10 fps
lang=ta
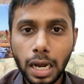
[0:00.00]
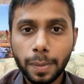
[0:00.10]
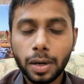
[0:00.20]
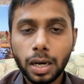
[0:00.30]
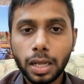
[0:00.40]

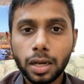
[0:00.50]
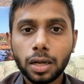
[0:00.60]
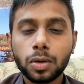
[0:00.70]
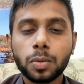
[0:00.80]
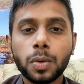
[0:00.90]
அமலில்
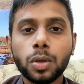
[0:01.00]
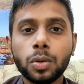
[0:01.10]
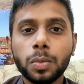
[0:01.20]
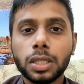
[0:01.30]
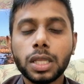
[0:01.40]

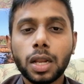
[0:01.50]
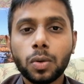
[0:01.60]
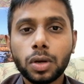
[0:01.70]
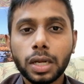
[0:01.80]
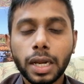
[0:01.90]
இருக்கும்போதும் இந்த அளவுக்கு